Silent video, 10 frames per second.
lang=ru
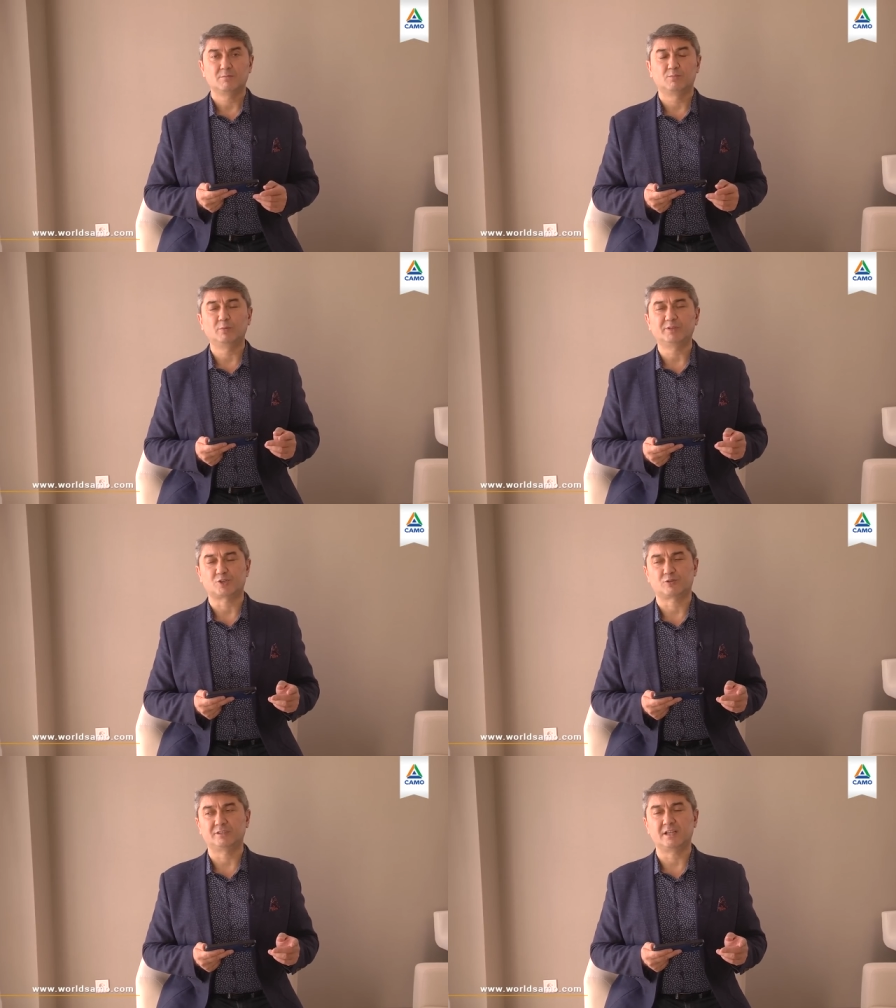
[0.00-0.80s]
Помни,
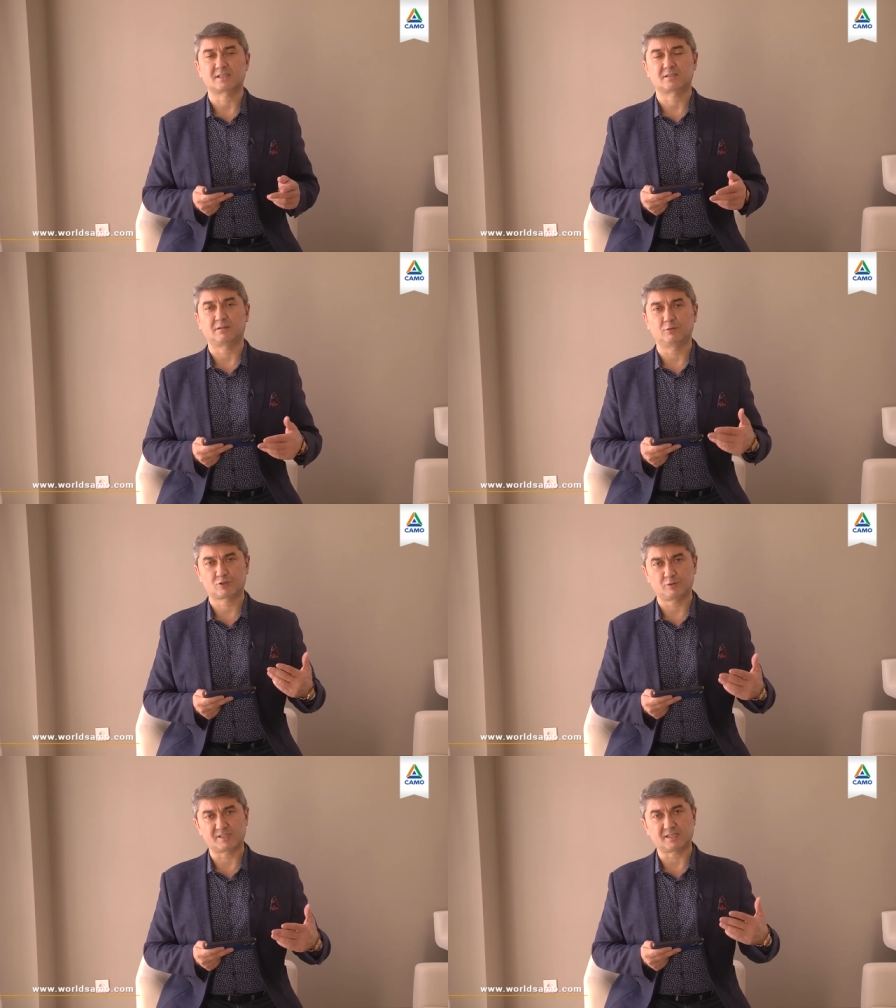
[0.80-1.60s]
что для того,
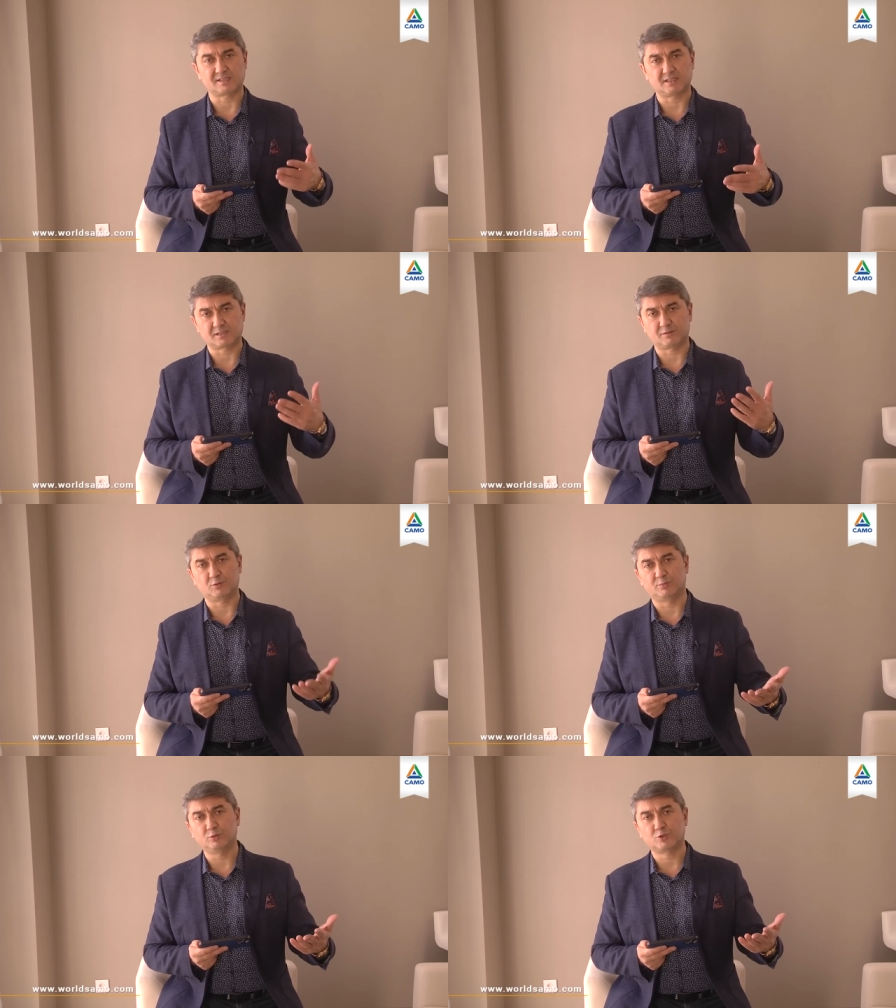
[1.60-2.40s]
чтобы создать
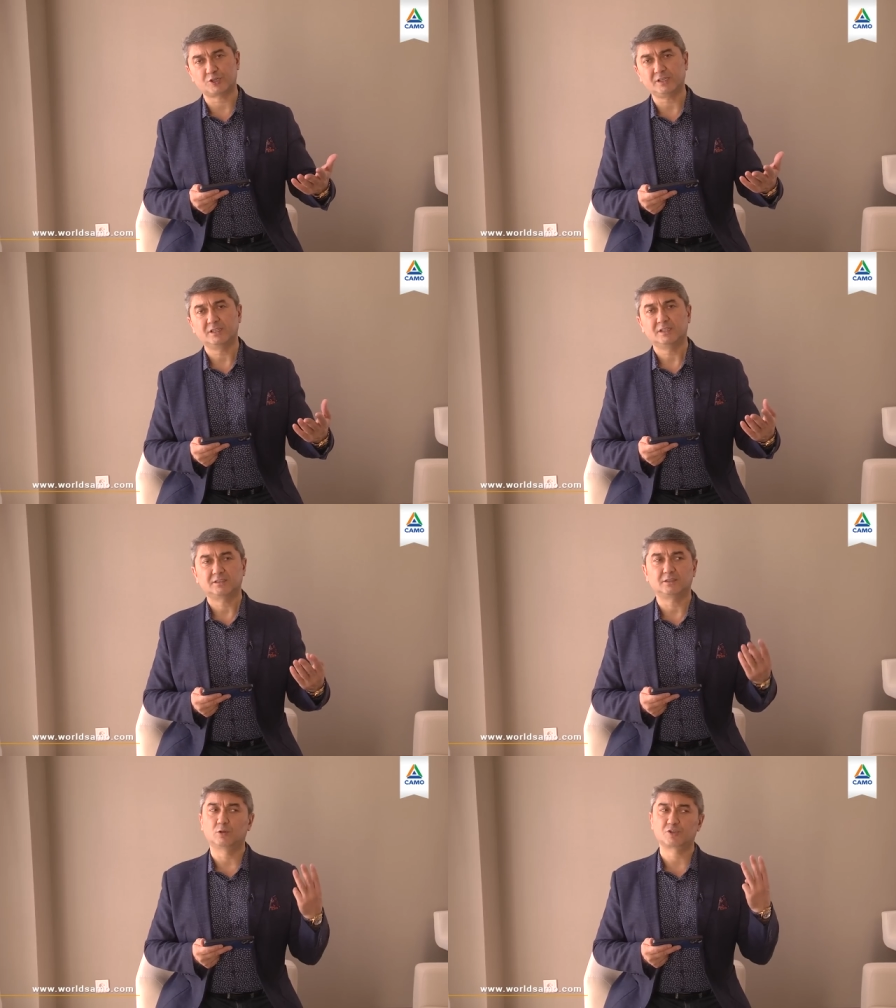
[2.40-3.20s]
свое будущее,
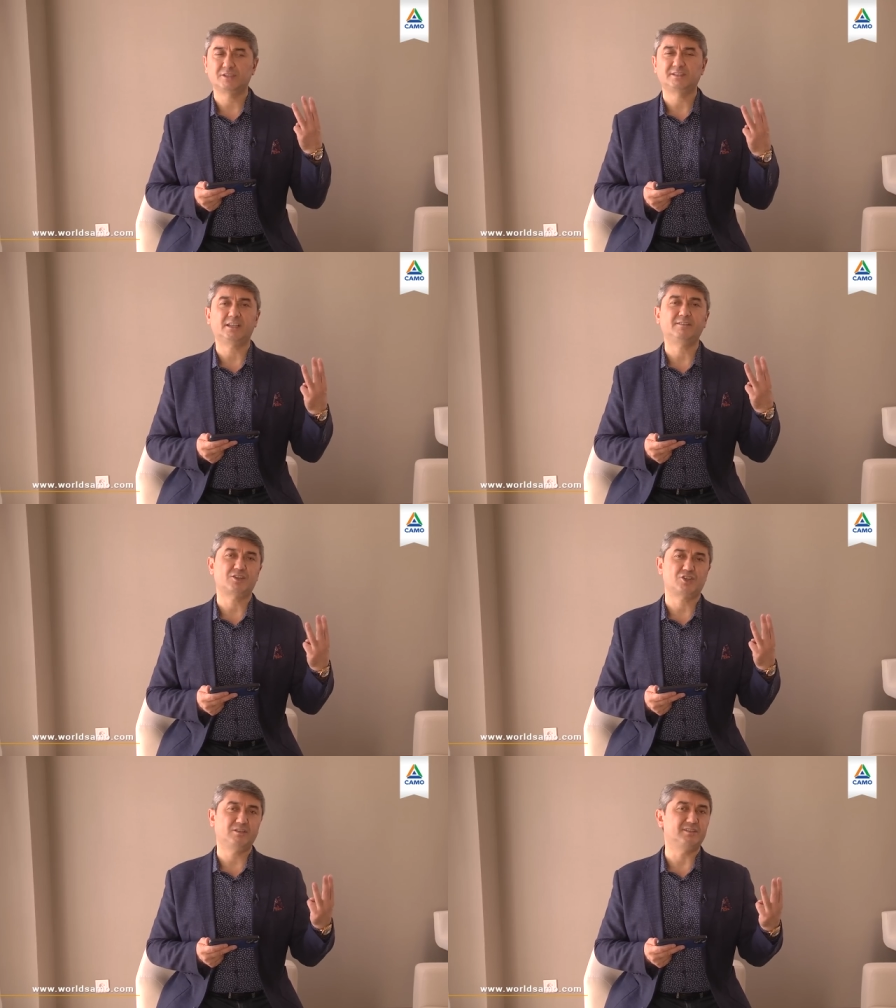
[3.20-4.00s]
ты должен три
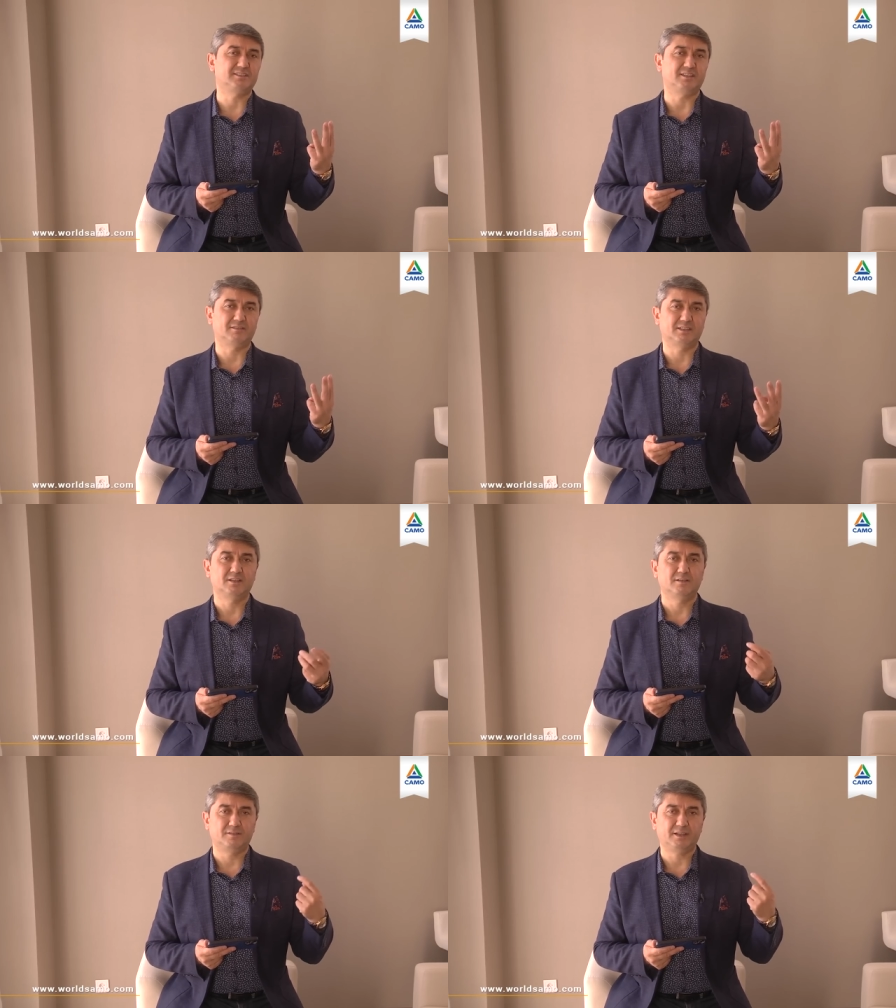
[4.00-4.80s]
вещи инвестировать.
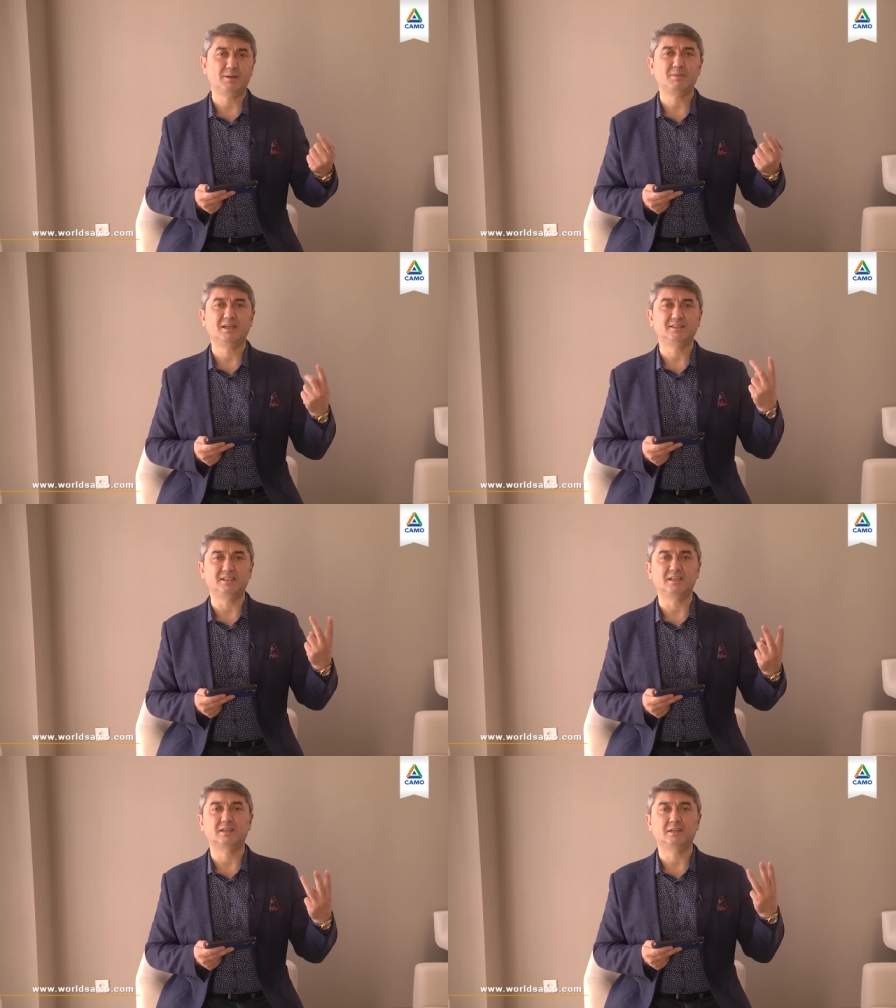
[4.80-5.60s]
Время,
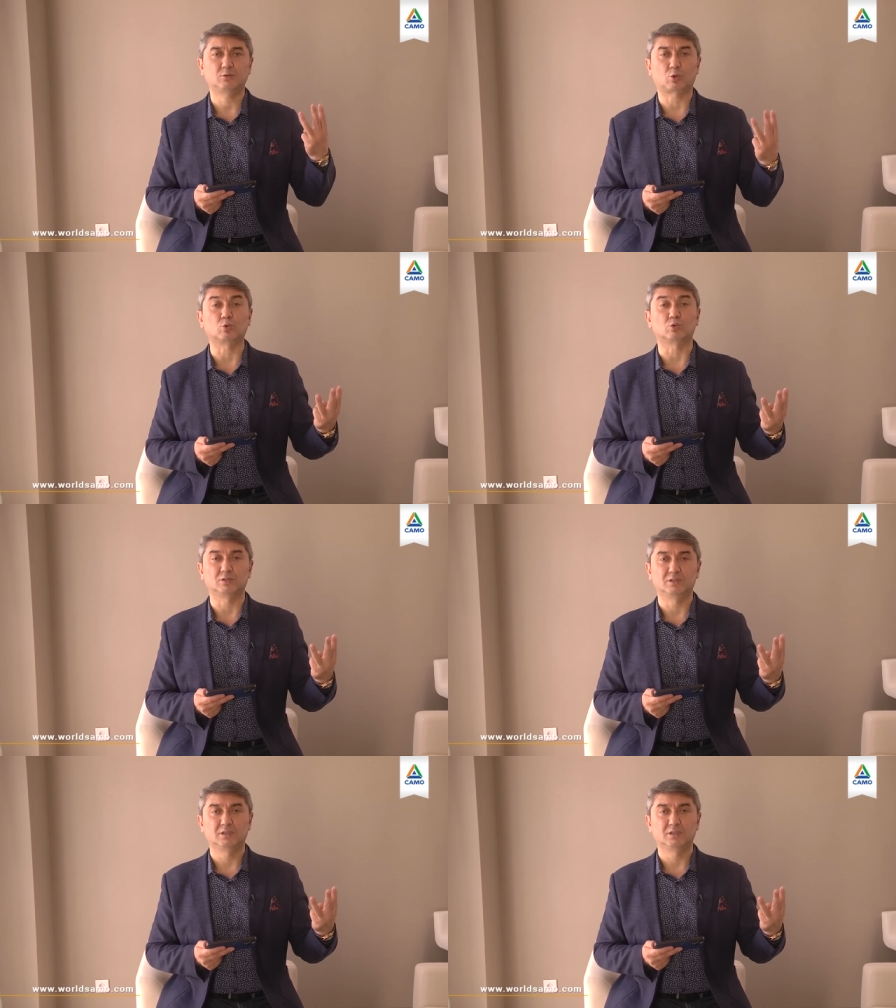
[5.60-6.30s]
деньги, труд.